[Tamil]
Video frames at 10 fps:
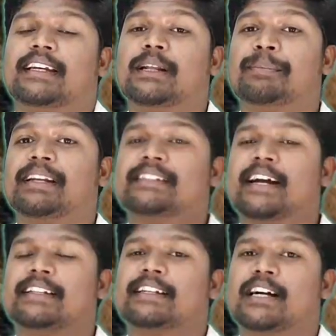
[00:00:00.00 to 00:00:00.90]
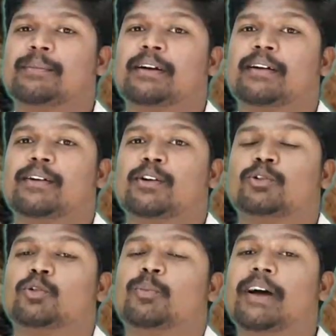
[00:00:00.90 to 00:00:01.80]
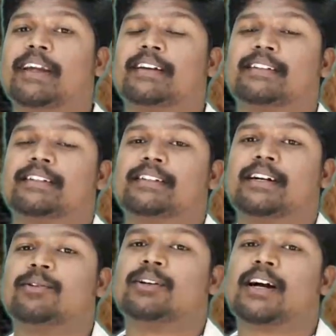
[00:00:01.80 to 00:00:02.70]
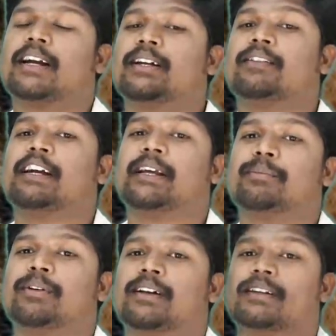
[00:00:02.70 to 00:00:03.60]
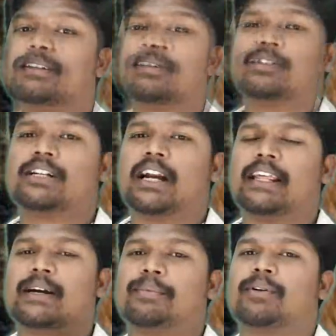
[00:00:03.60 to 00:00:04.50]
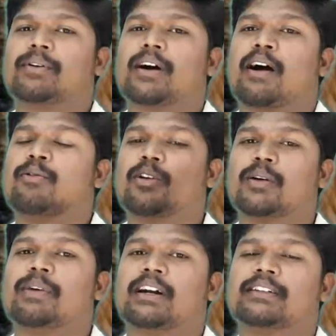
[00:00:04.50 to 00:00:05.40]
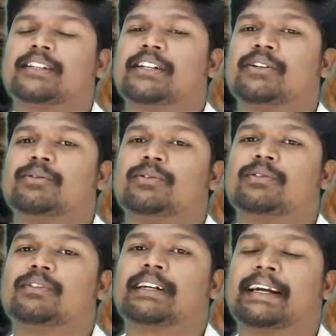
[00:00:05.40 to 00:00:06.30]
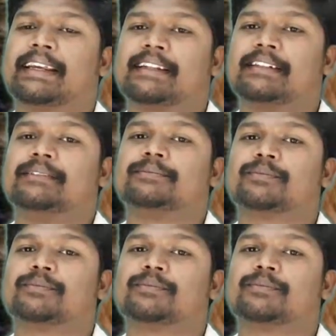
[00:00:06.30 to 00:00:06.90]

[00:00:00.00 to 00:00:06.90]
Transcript: இதை பெருசாக எடுத்துக்காம துப்பாக்கி எடுத்துகிட்டு அவர் காட்டுக்கு வேட்டைக்கு போகிறாரு கொஞ்ச நாளைக்கு அப்புறம் அவரோட மரண செய்தியும் கிடைக்கிது